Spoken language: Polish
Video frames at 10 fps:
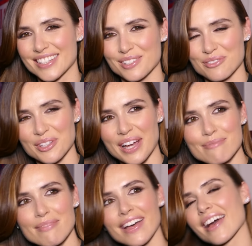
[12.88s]
listów do
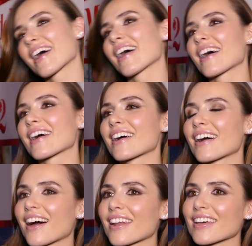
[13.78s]
M, e,
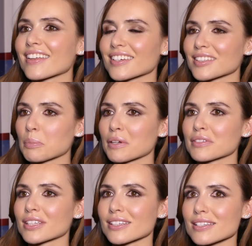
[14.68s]
ale tak
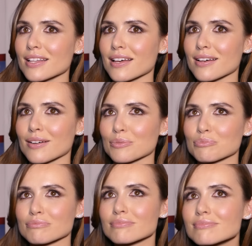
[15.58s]
naprawdę za
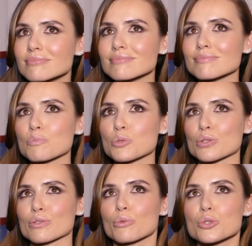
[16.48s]
mm,
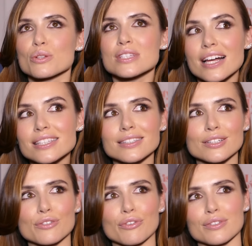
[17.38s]
urządzanie tych
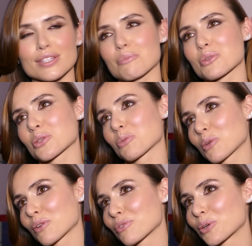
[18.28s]
świąt zajmę się
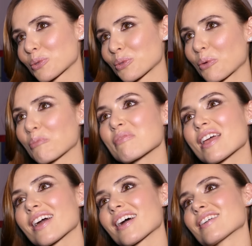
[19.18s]
dopiero w grudniu
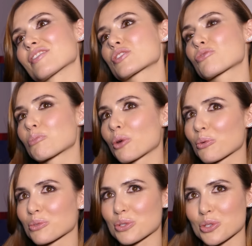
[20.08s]
więc w tym
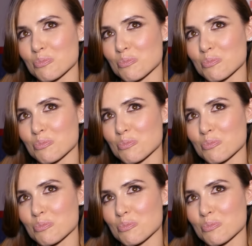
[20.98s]
roku dosyć